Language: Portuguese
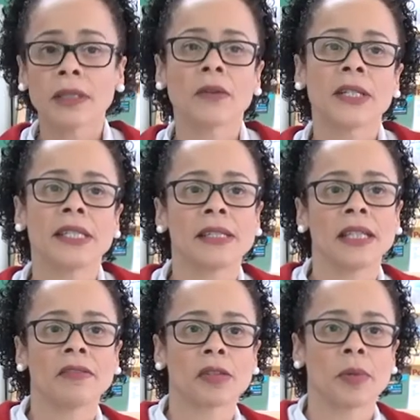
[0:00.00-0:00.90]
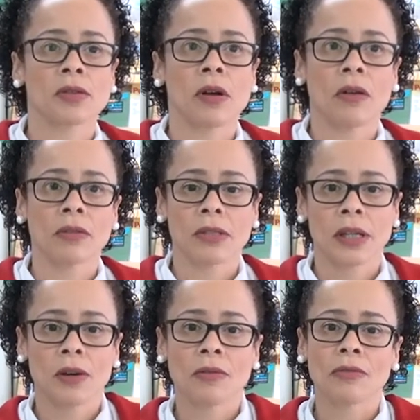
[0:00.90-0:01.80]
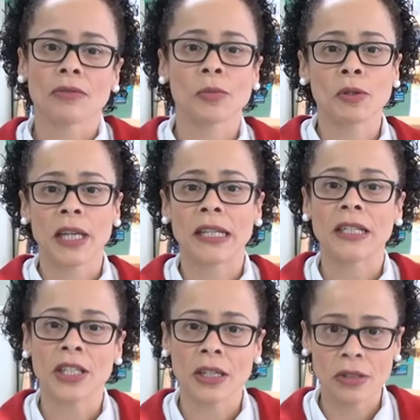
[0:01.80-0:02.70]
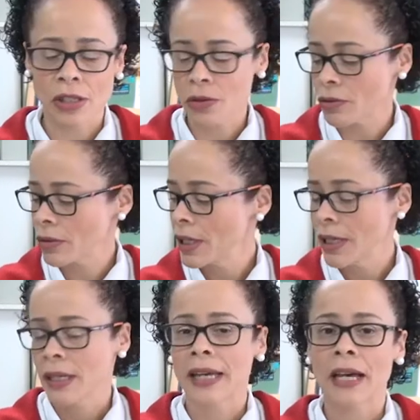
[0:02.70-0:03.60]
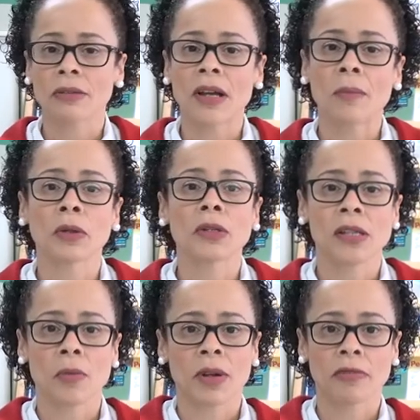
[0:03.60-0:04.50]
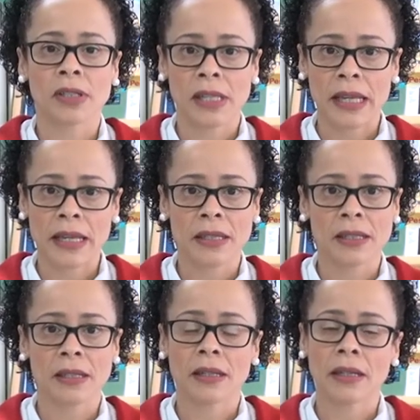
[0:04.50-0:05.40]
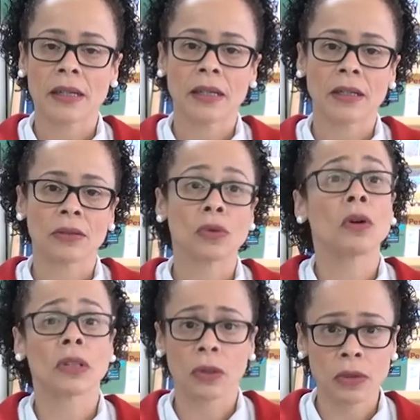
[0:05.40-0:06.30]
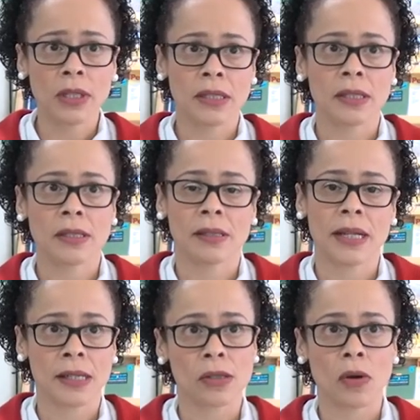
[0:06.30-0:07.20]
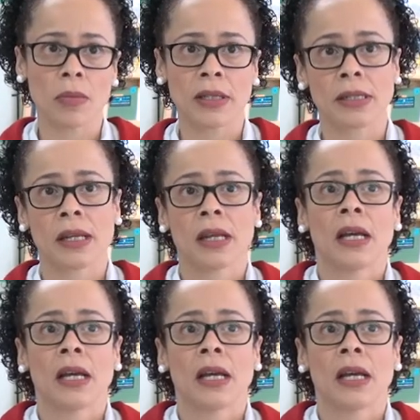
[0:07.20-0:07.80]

Então, esses livros, pessoal, são os meus queridinhos e eu quero dar uma noção para vocês é, do conteúdo desses, dessas obras.